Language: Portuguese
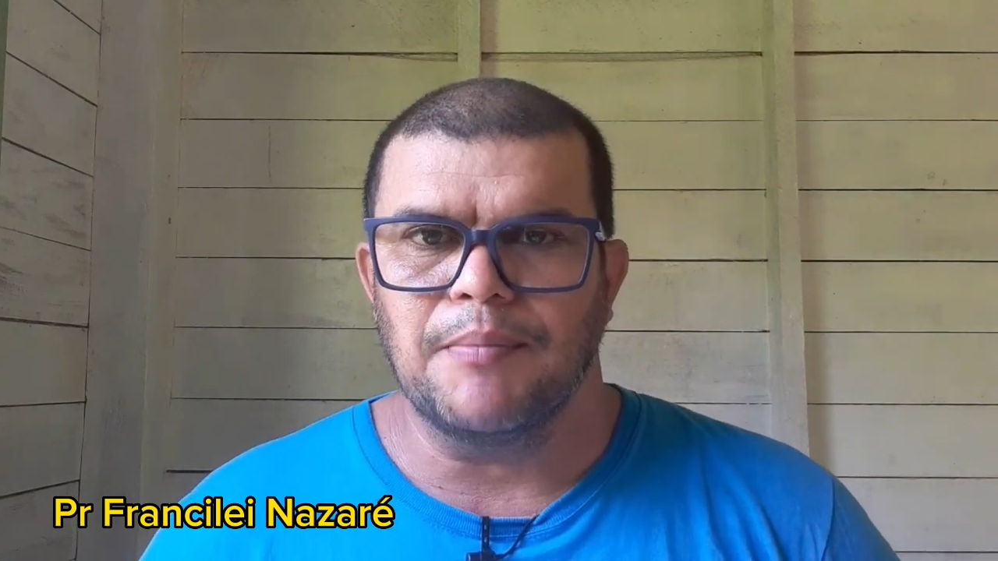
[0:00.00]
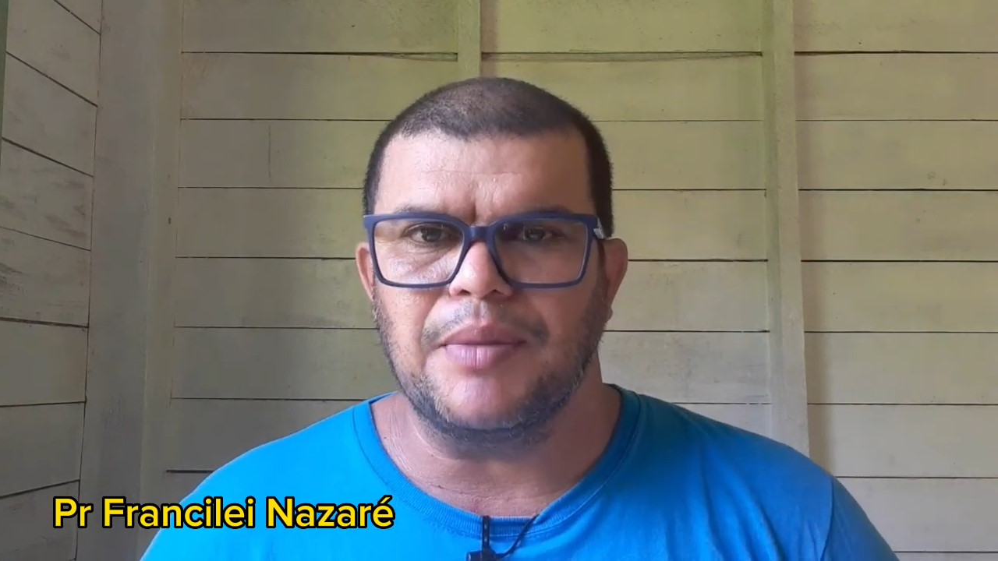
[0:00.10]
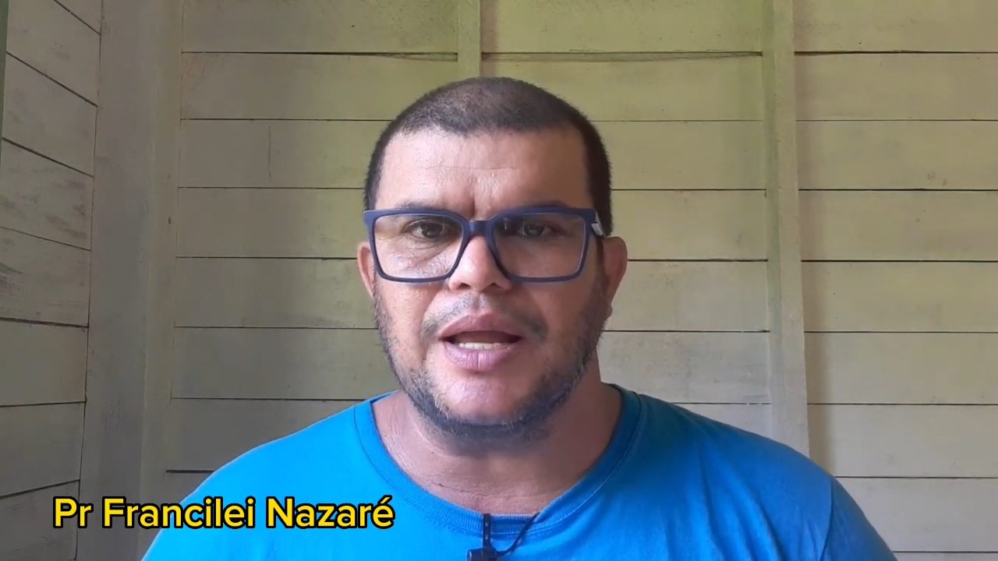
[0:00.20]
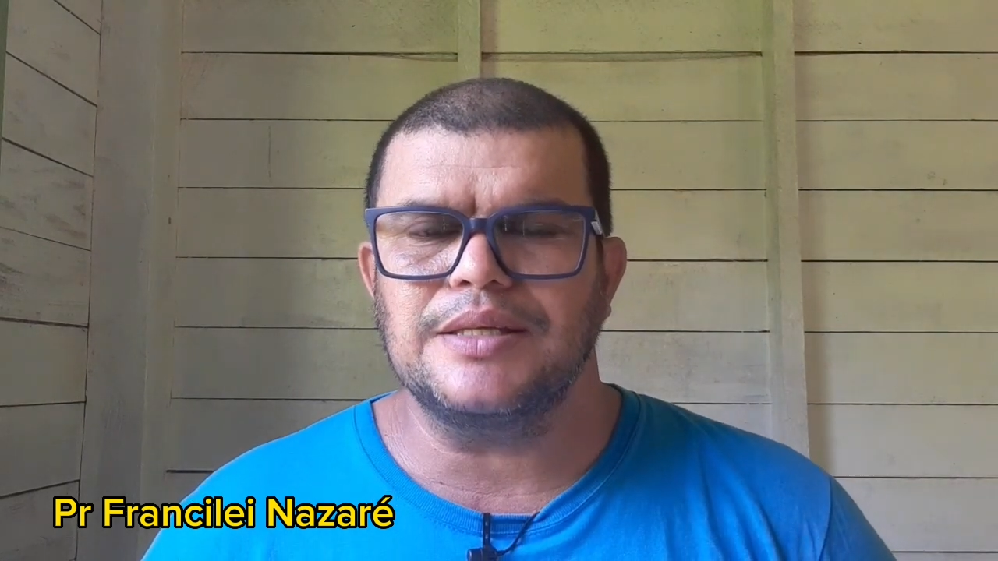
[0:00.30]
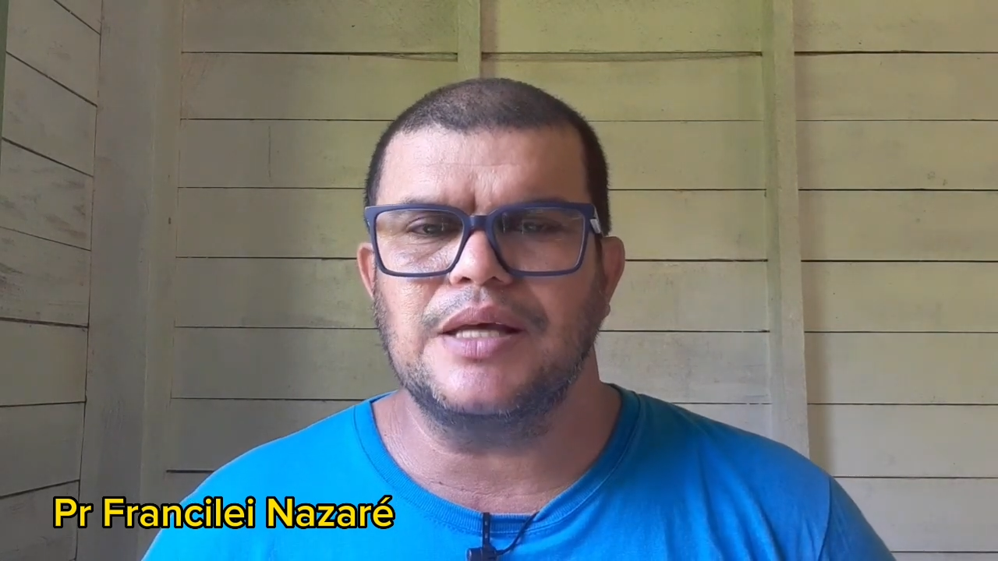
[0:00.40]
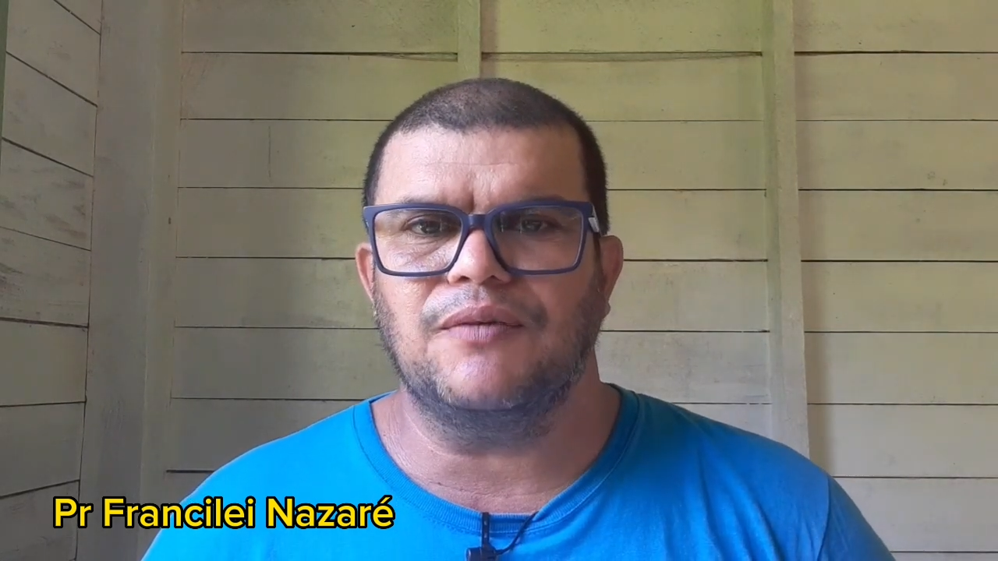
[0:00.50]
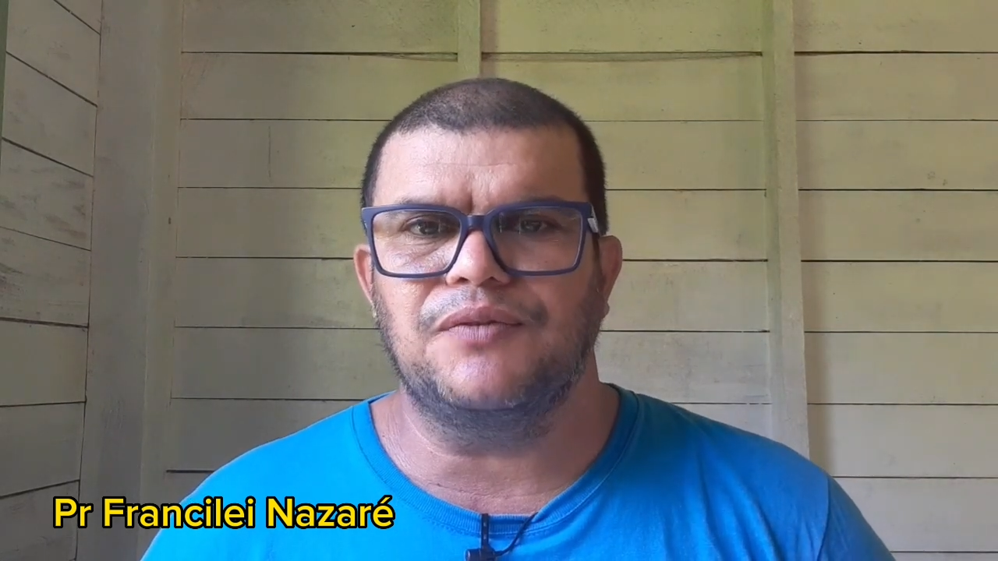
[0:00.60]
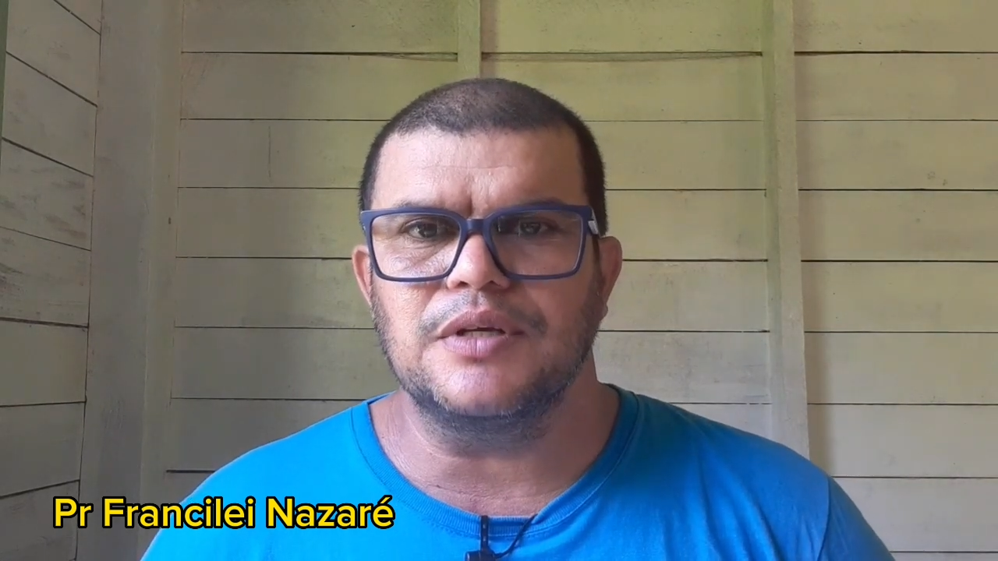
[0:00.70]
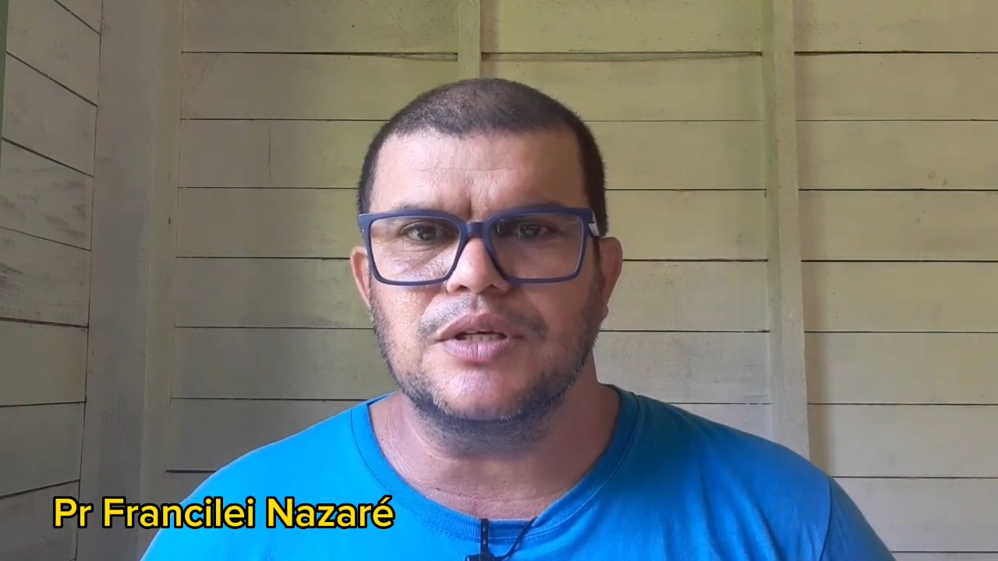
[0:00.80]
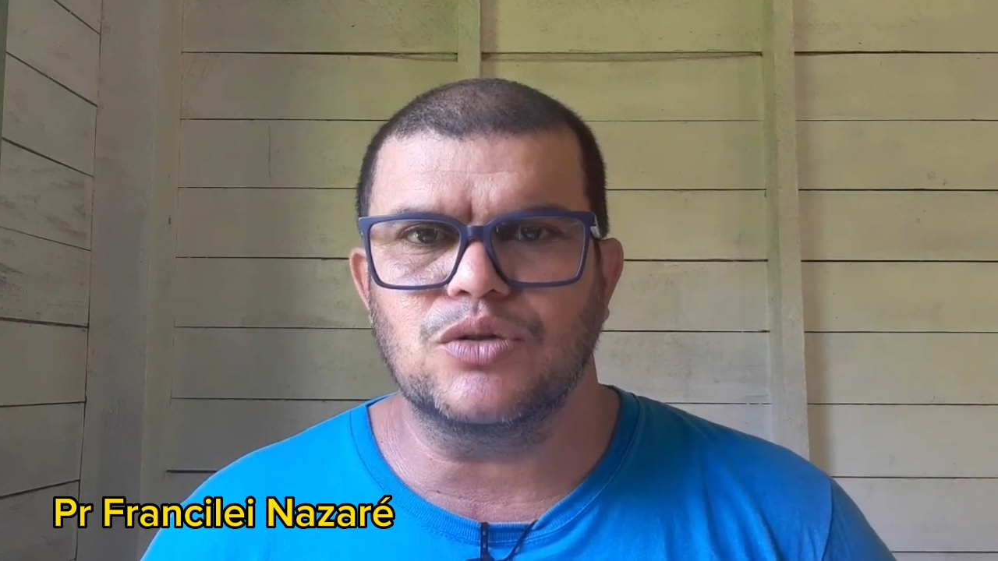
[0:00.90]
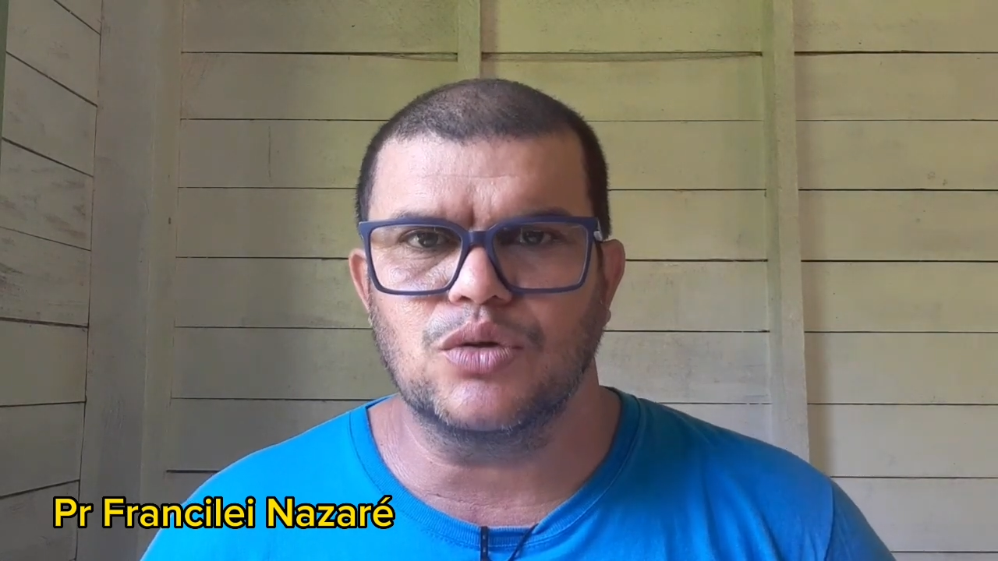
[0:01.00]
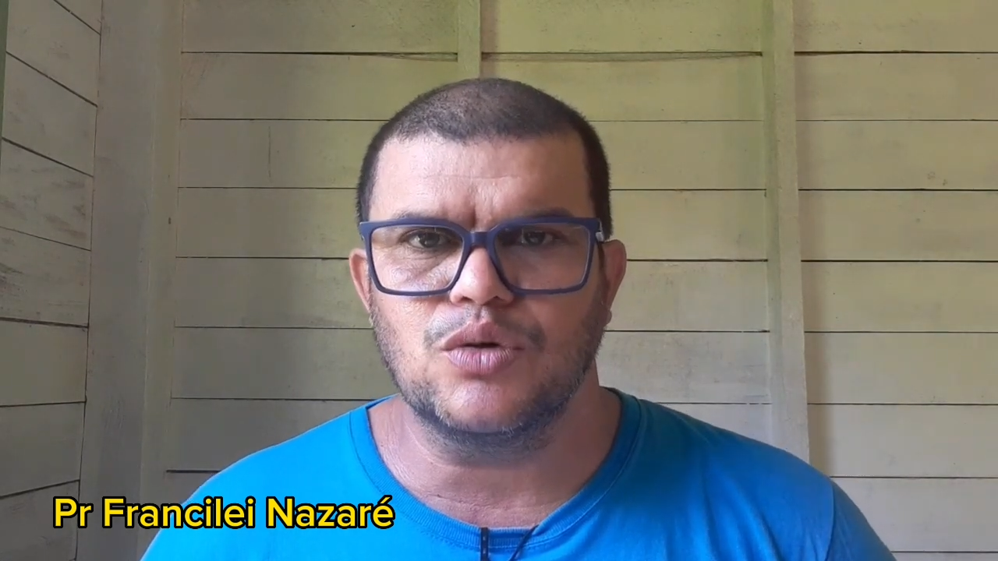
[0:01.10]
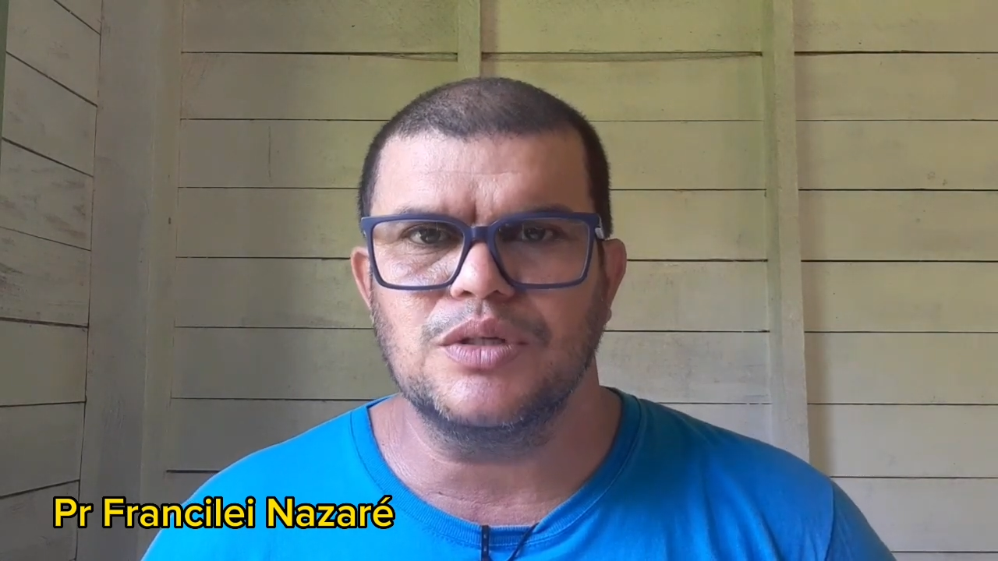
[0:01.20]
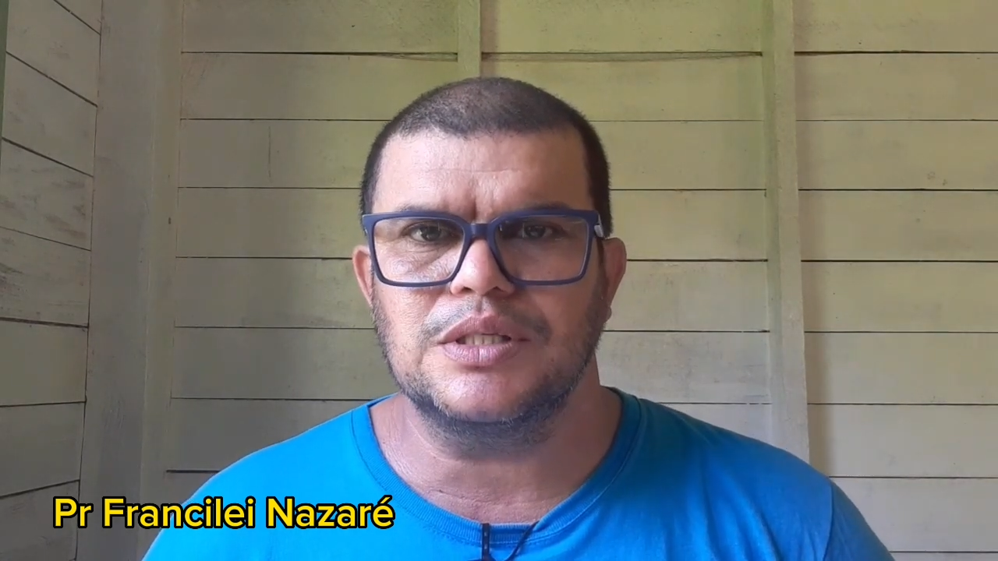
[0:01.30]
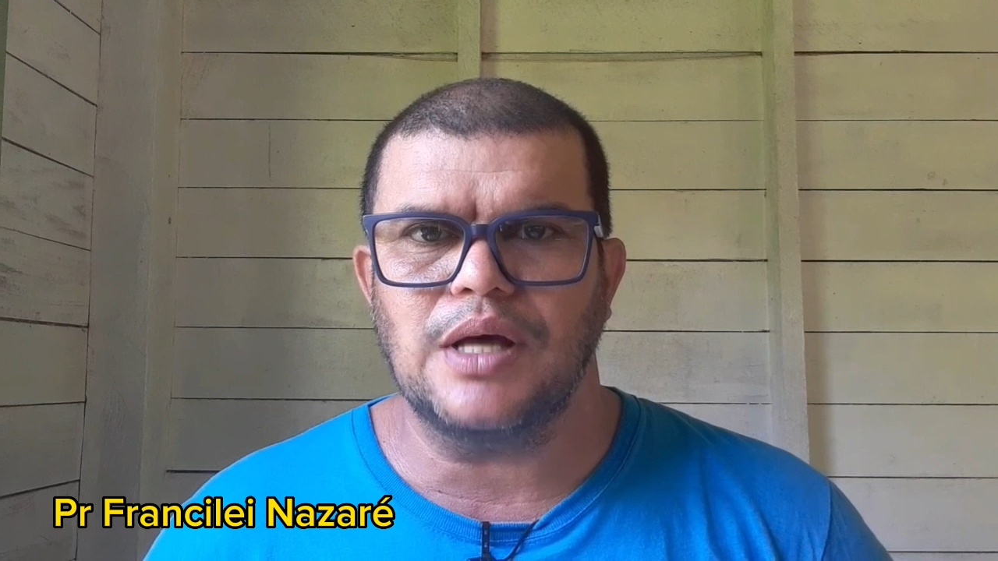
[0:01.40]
pelas aflições